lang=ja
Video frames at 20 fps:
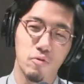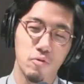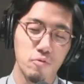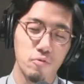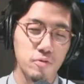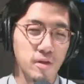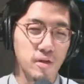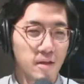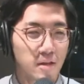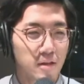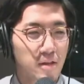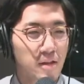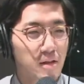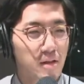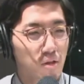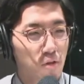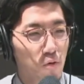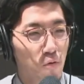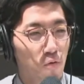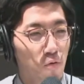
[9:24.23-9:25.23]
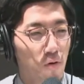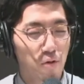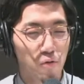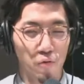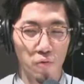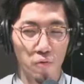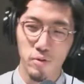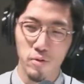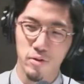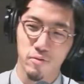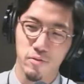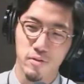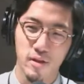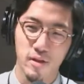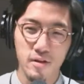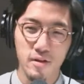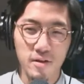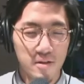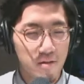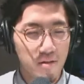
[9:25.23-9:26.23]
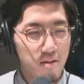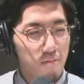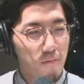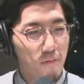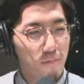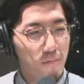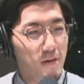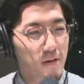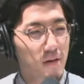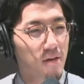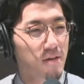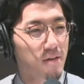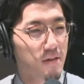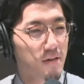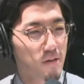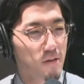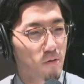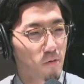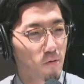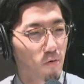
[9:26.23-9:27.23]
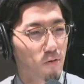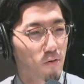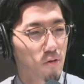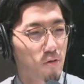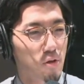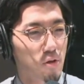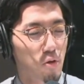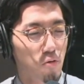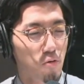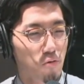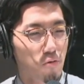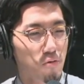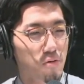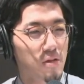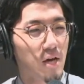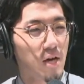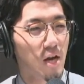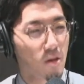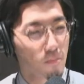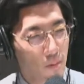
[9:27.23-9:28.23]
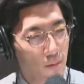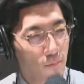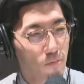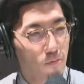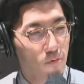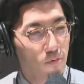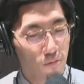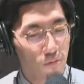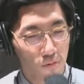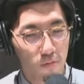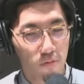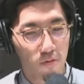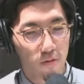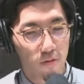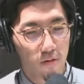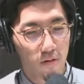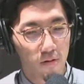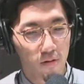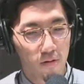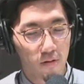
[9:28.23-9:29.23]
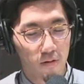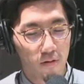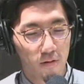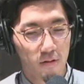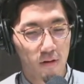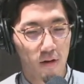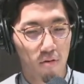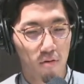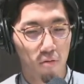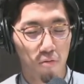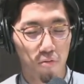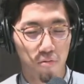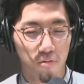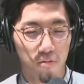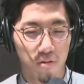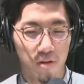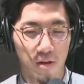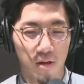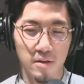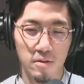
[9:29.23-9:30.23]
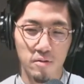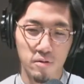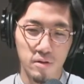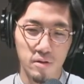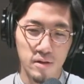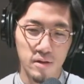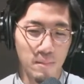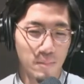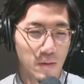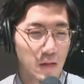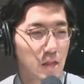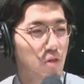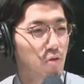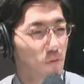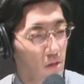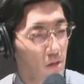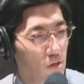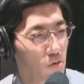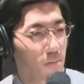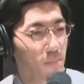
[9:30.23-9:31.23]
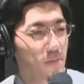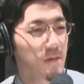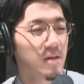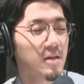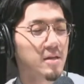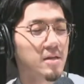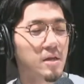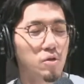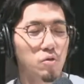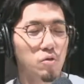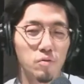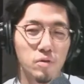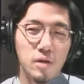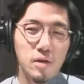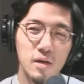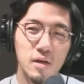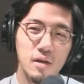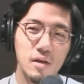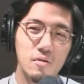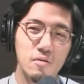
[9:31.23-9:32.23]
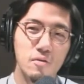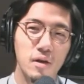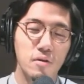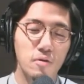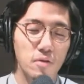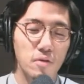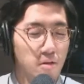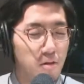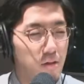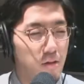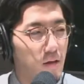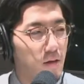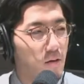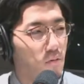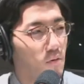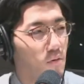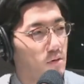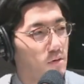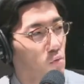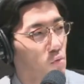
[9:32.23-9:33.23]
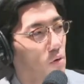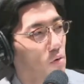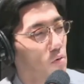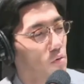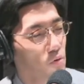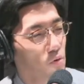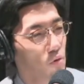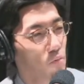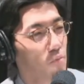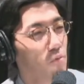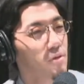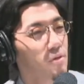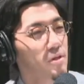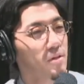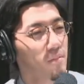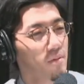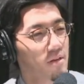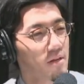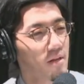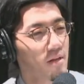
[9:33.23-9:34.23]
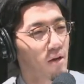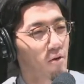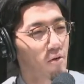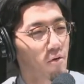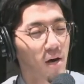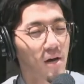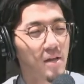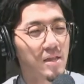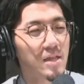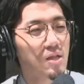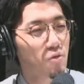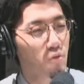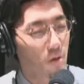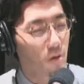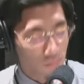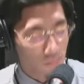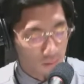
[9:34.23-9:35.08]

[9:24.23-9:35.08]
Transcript: この宇多田さんとあと覚えてるの長島美香さんの「トゥルー」ってアルバム、はいはいはい、だからこうなんていうんですかケミストリーとか出てきた時ぐらいのやつ前後は小学校の時覚えてますね、あのカセットが